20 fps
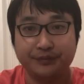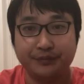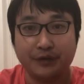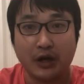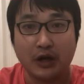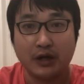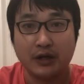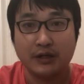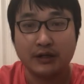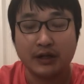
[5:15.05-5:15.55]

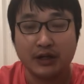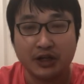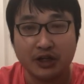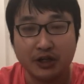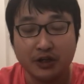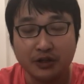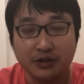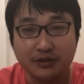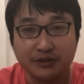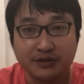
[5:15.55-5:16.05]
那他
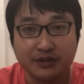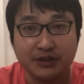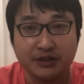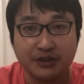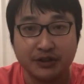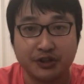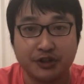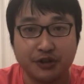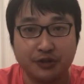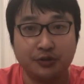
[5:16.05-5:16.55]
人自
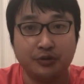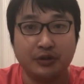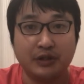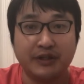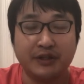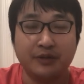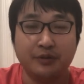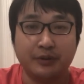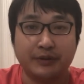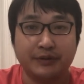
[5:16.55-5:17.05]
己失去
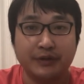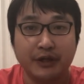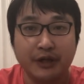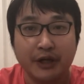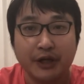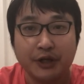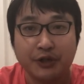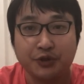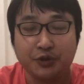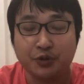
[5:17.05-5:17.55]
灵魂，
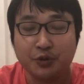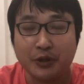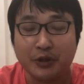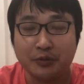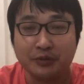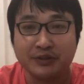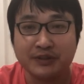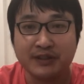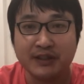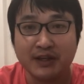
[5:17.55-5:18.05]
居然
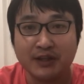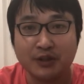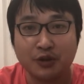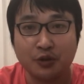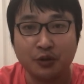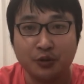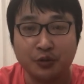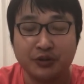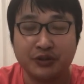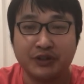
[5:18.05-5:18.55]
用这样的
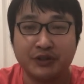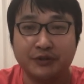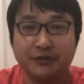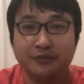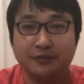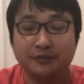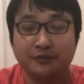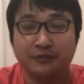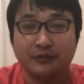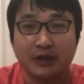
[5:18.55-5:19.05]
酷
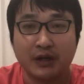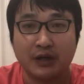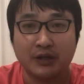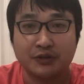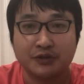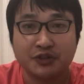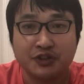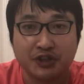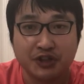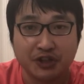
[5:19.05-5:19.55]
刑
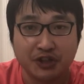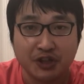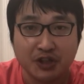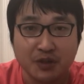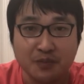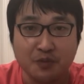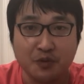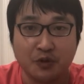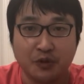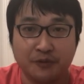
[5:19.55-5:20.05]
啊
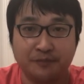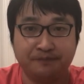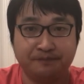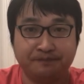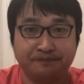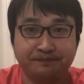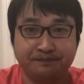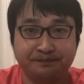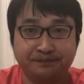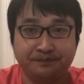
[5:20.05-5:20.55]
折
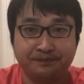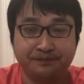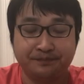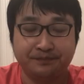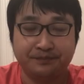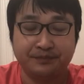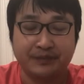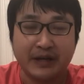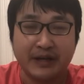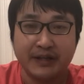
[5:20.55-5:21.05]
磨
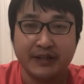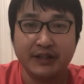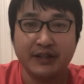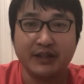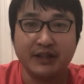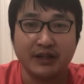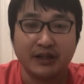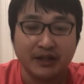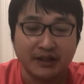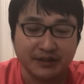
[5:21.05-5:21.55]

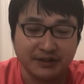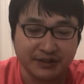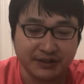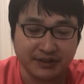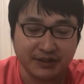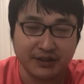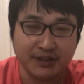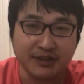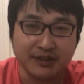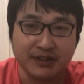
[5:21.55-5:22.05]
一个
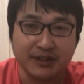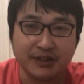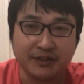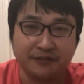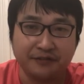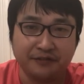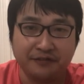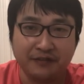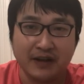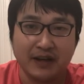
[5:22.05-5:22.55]
仅
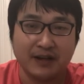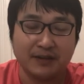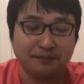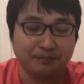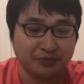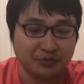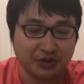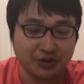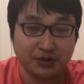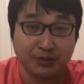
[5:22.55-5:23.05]
仅犯
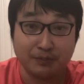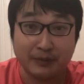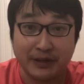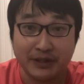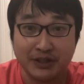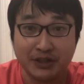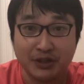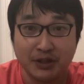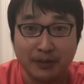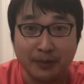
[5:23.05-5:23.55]
了没
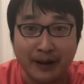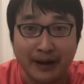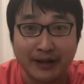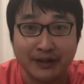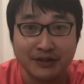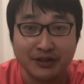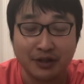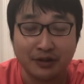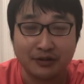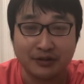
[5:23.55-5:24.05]
车
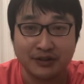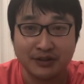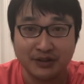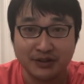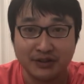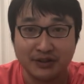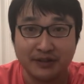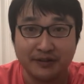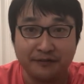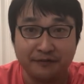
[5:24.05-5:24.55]
牌照，甚
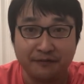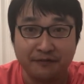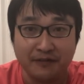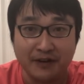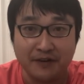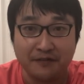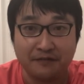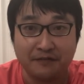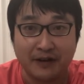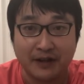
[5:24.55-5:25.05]
至连
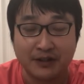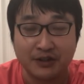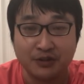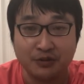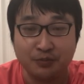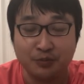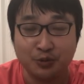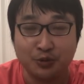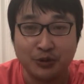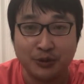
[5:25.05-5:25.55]
犯法
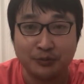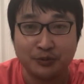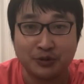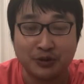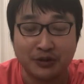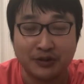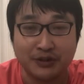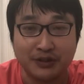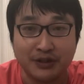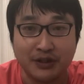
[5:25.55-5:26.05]
都算不
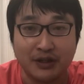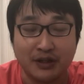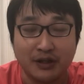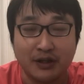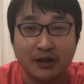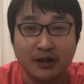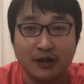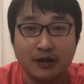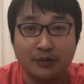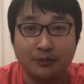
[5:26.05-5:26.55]
上的一
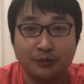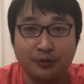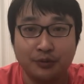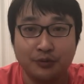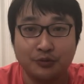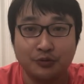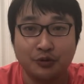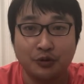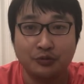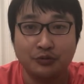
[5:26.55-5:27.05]
个
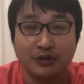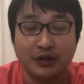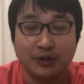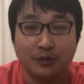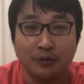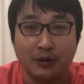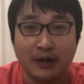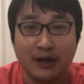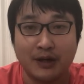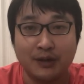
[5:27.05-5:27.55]
普通
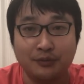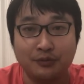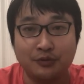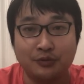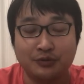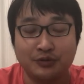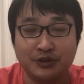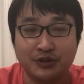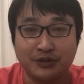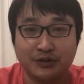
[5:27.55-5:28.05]
的外来务
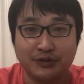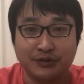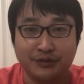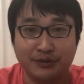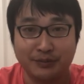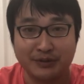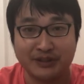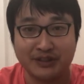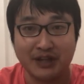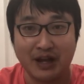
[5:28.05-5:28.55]
工者。
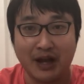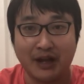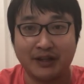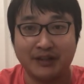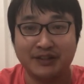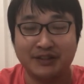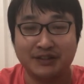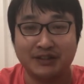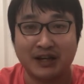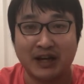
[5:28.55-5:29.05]
那么上海
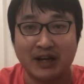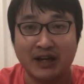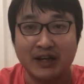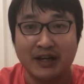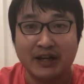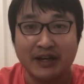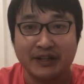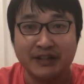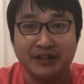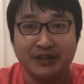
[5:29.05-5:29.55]
的警察，
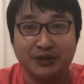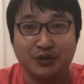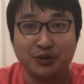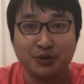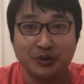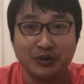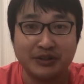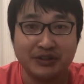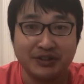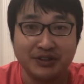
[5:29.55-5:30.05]
你
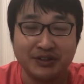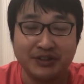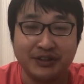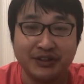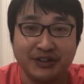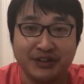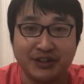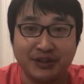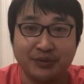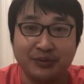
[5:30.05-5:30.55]
做的这
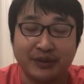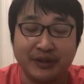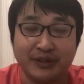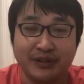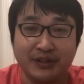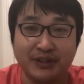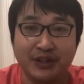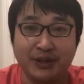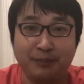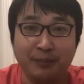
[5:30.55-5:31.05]
些行
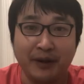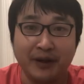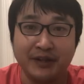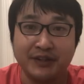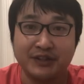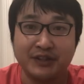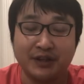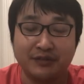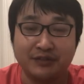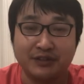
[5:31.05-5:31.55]
为，你配
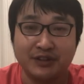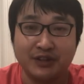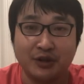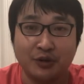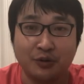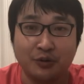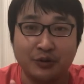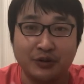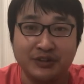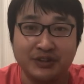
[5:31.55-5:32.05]
得上你这个
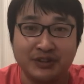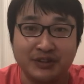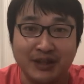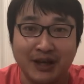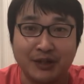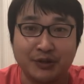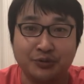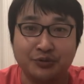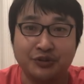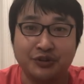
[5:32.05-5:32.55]
国际
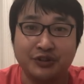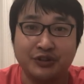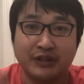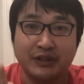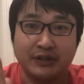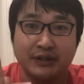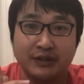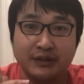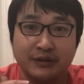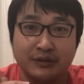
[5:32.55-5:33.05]
大都市
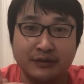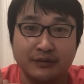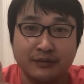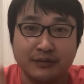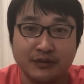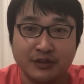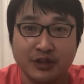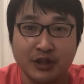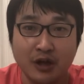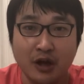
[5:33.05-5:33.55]
的
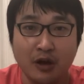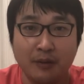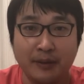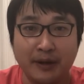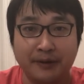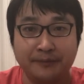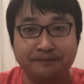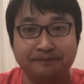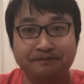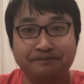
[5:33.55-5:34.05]
称号
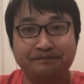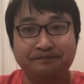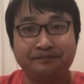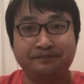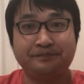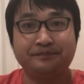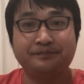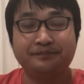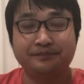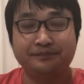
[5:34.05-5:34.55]
吗？
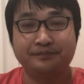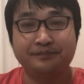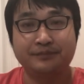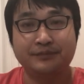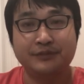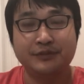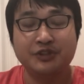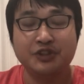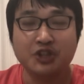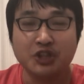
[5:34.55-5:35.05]

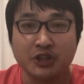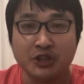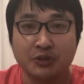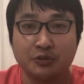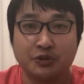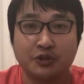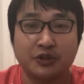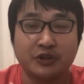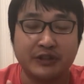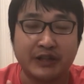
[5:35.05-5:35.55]
这
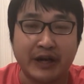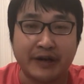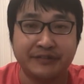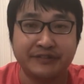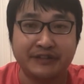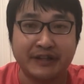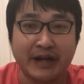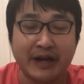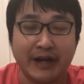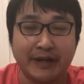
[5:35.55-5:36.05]
就是
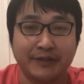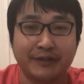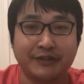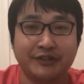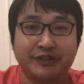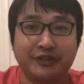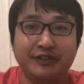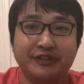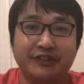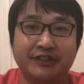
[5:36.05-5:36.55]
杨家案的
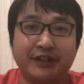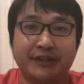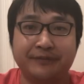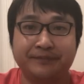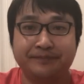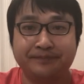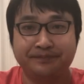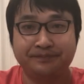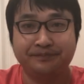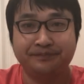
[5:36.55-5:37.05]
真相。
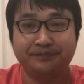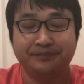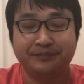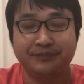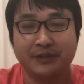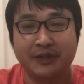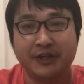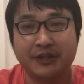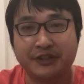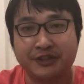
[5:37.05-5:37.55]

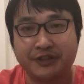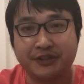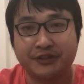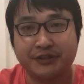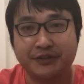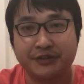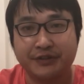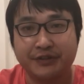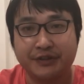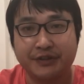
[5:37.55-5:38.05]
可是
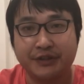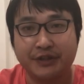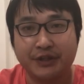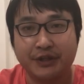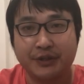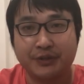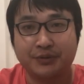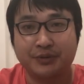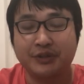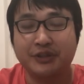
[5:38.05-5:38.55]

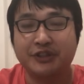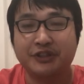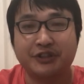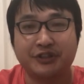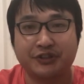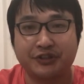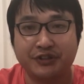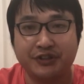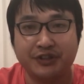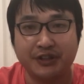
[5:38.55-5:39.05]
随着
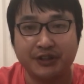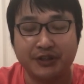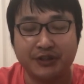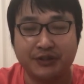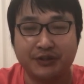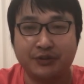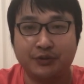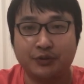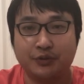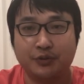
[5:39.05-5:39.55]
时间
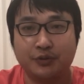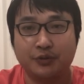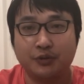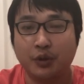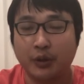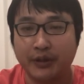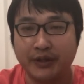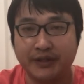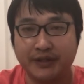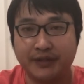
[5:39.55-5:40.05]
的
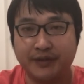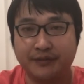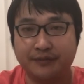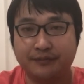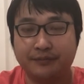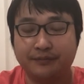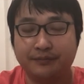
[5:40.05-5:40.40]
推移，